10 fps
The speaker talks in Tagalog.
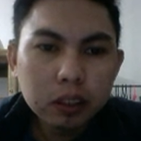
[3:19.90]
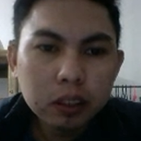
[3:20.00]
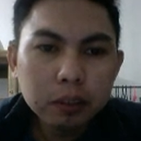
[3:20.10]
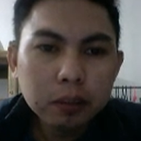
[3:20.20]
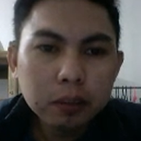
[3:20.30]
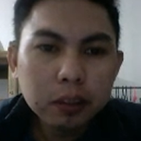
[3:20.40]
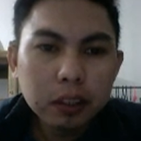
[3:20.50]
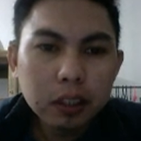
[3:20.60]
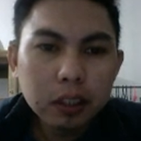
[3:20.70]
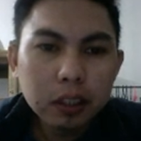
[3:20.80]
3
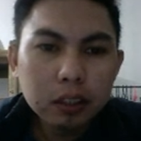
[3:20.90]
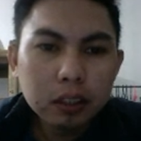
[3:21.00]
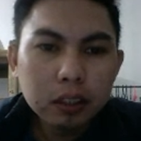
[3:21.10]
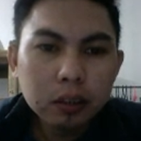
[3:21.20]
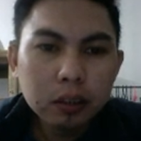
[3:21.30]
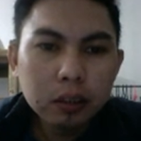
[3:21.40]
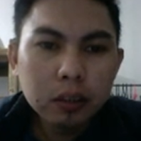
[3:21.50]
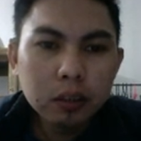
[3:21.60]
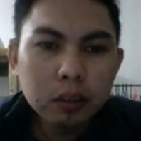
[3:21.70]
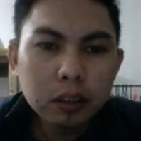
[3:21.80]
vertical 3
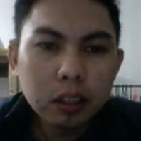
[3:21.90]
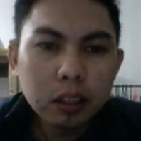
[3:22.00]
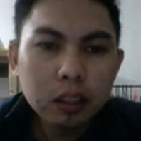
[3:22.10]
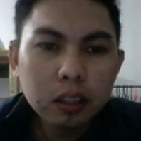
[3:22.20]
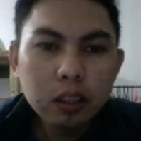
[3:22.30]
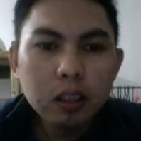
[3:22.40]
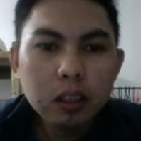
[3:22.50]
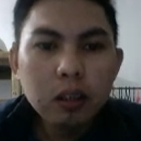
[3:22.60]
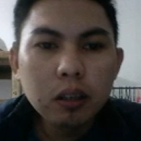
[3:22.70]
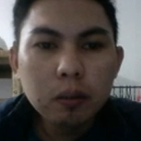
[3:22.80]
horizontal
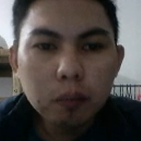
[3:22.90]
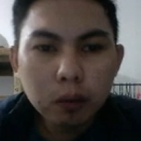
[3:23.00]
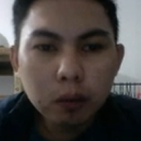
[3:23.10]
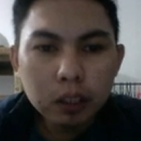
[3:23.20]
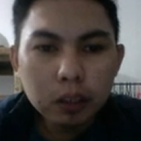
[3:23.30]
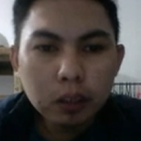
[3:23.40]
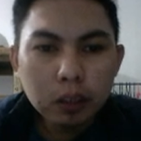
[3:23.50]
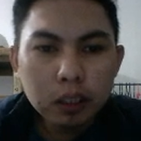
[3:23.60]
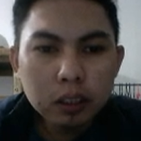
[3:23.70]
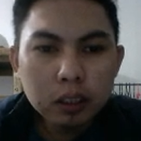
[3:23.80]
4 equal
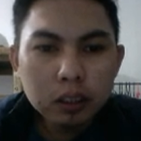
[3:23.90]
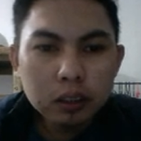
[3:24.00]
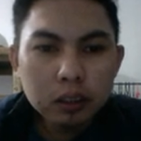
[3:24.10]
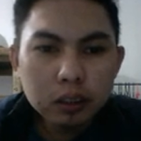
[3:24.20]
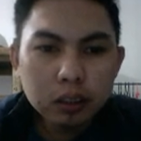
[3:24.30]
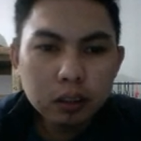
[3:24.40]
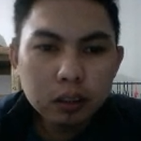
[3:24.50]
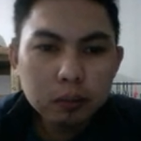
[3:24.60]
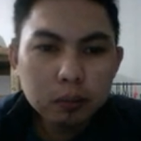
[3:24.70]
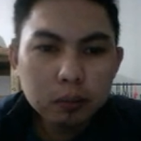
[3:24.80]
yan
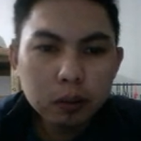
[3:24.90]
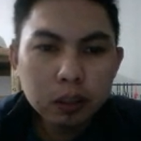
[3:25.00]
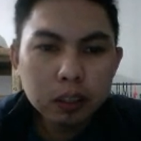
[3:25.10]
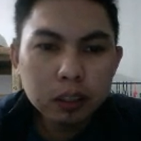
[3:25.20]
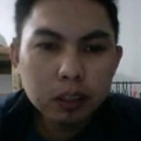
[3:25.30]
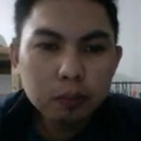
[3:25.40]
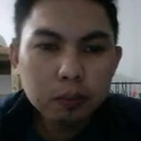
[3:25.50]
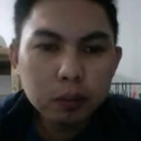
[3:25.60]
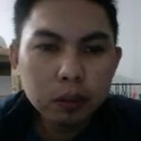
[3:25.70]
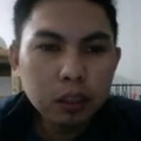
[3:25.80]
4 right at
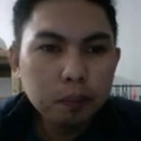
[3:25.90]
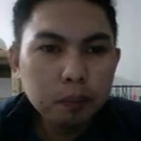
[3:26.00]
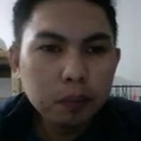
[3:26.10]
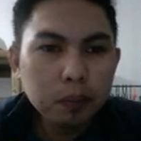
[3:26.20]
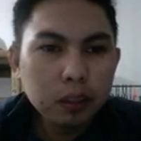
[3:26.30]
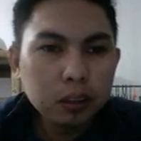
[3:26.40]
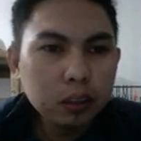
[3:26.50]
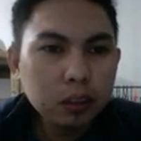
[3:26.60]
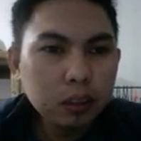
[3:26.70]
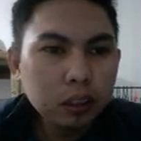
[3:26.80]
4 left yan
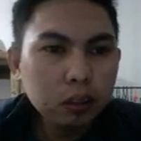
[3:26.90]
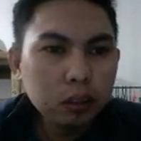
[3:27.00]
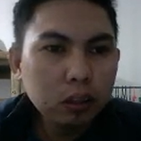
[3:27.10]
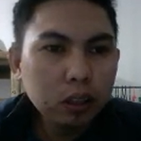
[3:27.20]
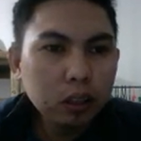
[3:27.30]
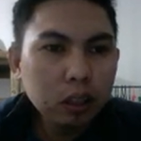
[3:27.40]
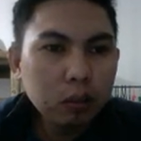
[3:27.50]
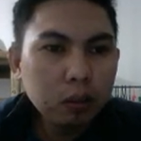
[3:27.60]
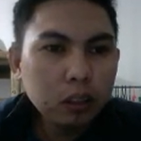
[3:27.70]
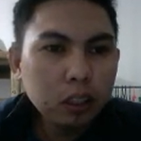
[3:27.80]
ito yung tinatawag
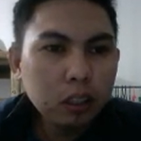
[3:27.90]
na